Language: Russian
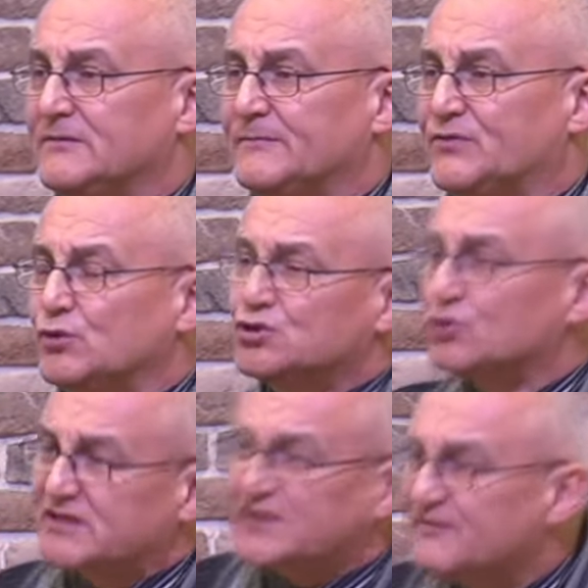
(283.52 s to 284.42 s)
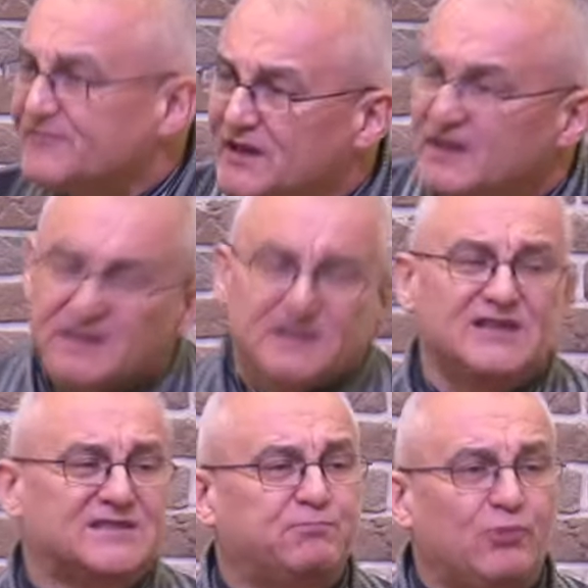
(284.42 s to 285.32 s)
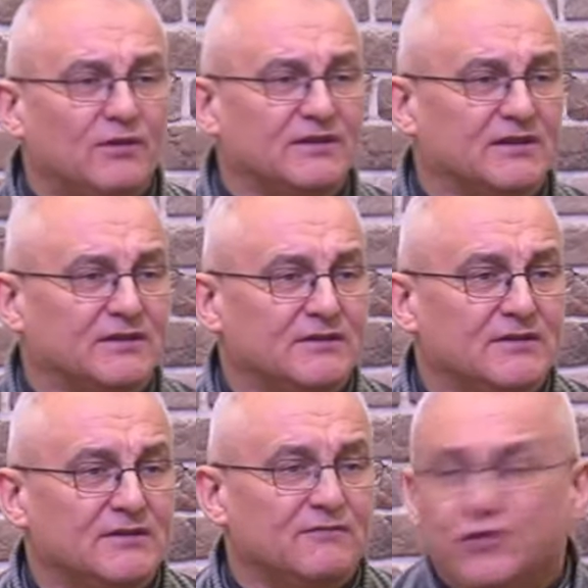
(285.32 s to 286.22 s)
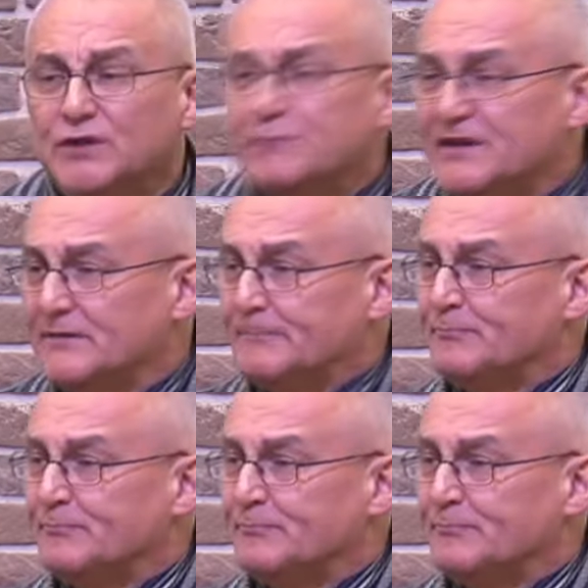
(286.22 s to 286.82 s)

Тут что-то доверили, не исполнил. Вот бы